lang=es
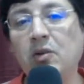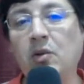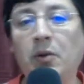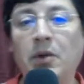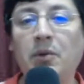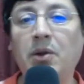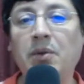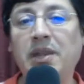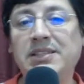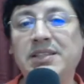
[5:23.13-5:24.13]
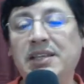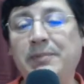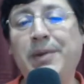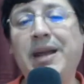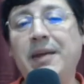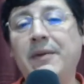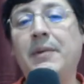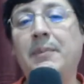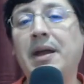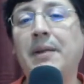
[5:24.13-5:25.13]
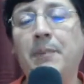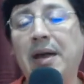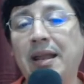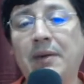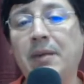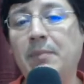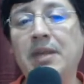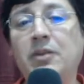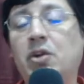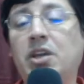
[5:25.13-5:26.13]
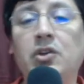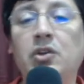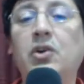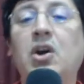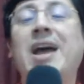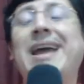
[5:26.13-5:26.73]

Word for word: como les vuelvo a decir, palabras más, palabras menos, que no